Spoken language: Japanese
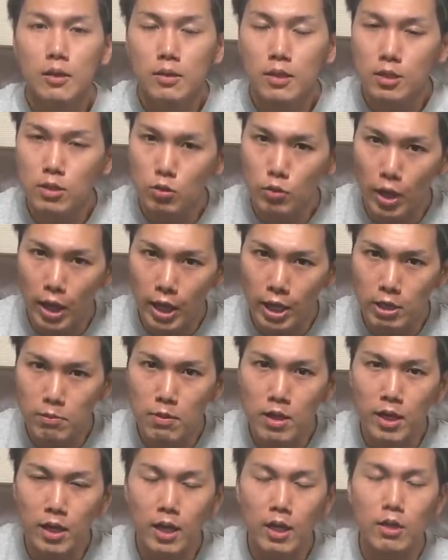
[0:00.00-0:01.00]
で、その愛
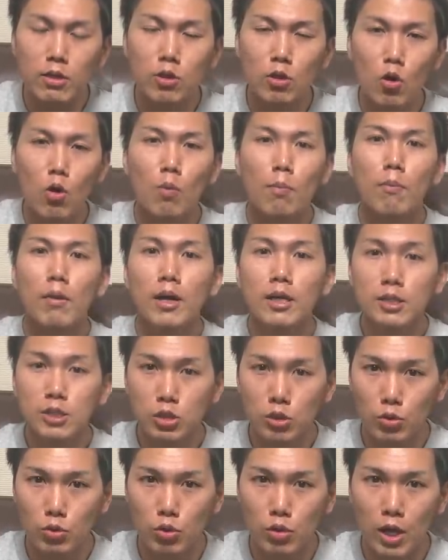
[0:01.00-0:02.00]
媛県の
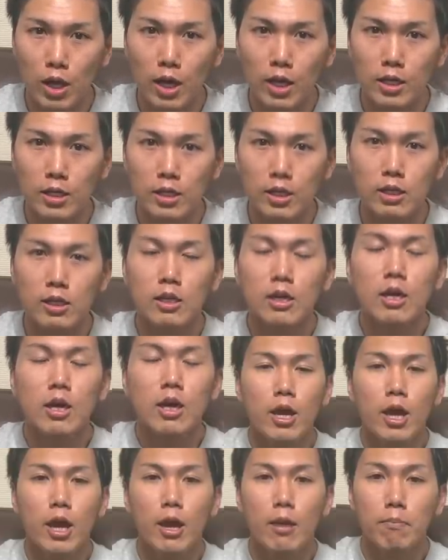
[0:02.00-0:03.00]
マンションの中に、
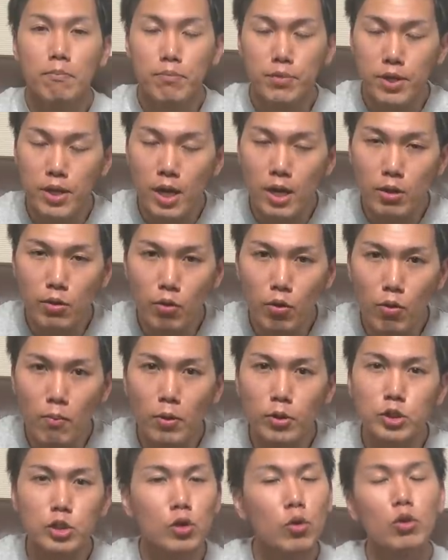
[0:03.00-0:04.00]
えー、ピアノを
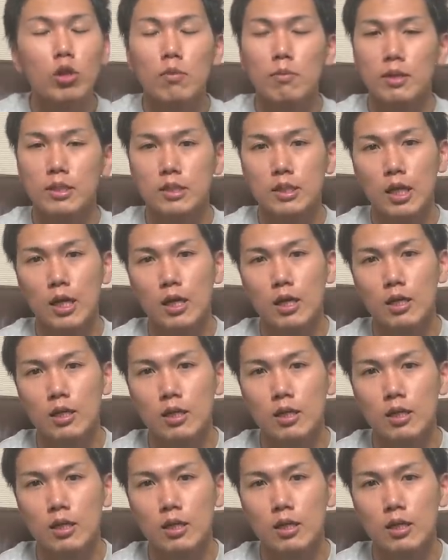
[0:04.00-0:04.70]
持ち込んでました。